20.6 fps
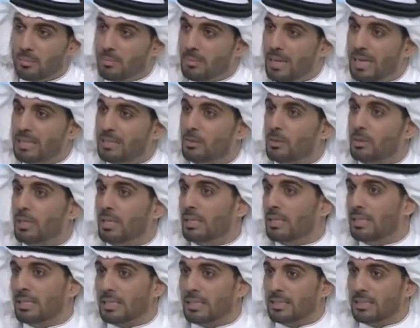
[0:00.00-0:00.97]
ما تكون
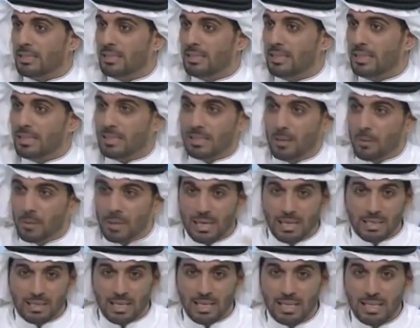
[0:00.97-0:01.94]
عندك تدور
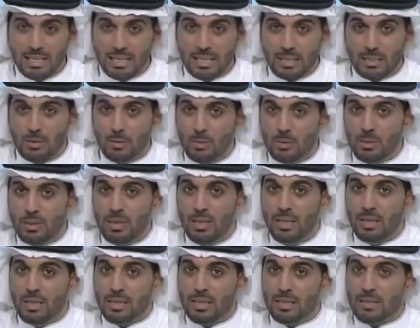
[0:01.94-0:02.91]
على شيء انك تكون
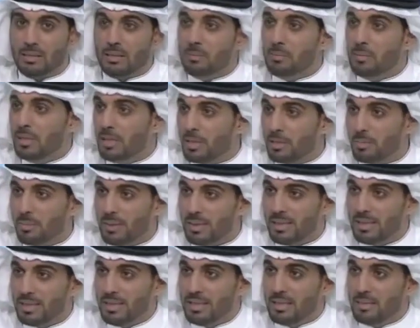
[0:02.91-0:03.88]
تنبهر به
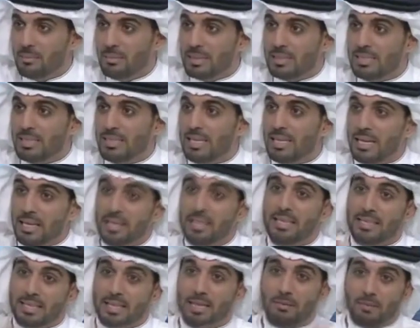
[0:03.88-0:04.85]
نعم. بس انه لانك
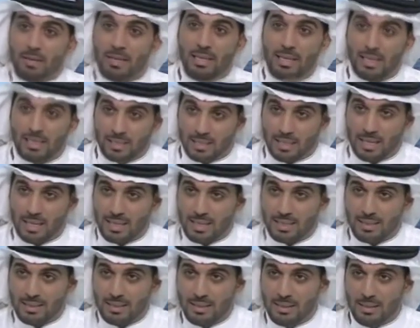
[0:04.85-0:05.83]
تعرف كل الاسرار
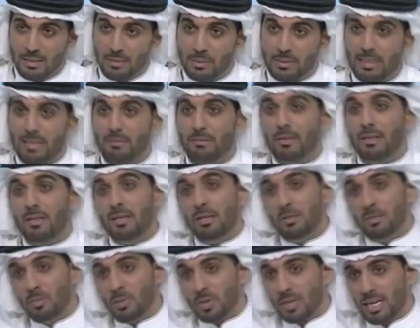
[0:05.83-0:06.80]
وتعرف كل
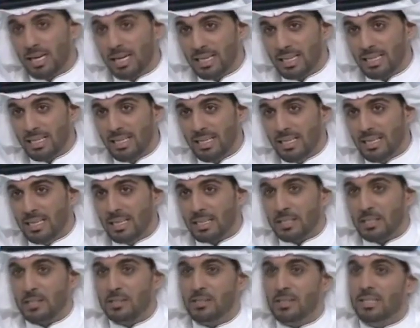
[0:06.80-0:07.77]
الامور هاي
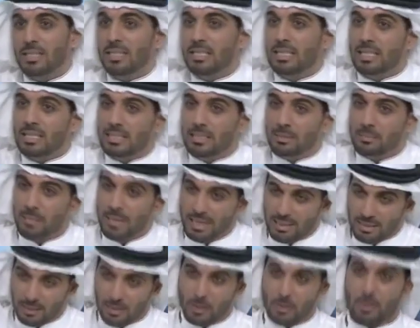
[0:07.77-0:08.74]
تحس انك انت
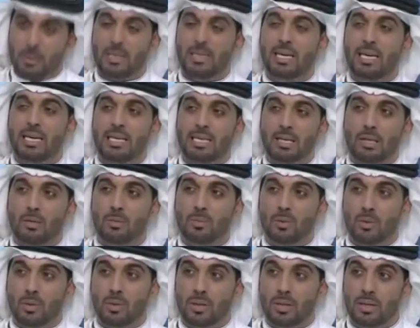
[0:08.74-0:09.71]
بعدت شويه عن
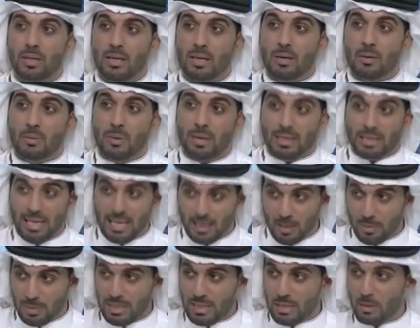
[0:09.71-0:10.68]
الغموض واحيانا
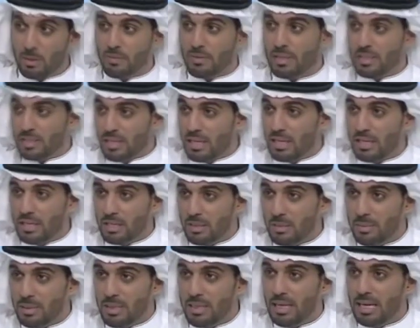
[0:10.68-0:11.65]
لما اشوف انا شيء
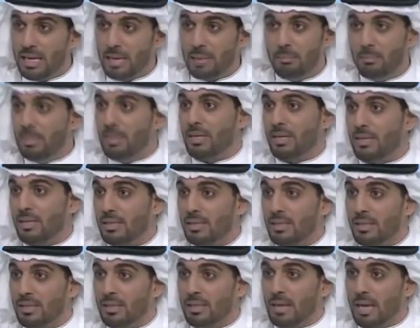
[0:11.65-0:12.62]
يعجبني انبهر
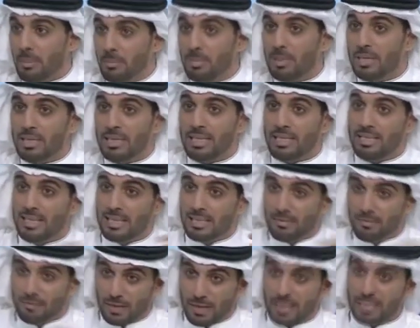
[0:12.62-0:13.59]
انبر لان انا
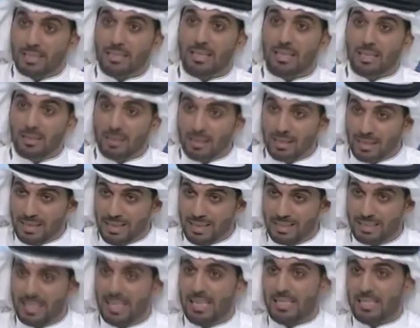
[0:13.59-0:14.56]
فقدت
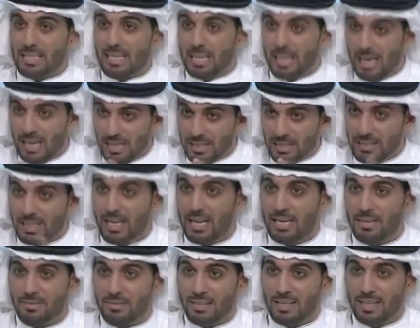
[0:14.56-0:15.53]
الاحساس الحاسه
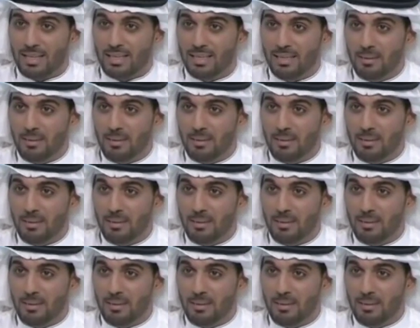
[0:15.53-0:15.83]
هاي فيها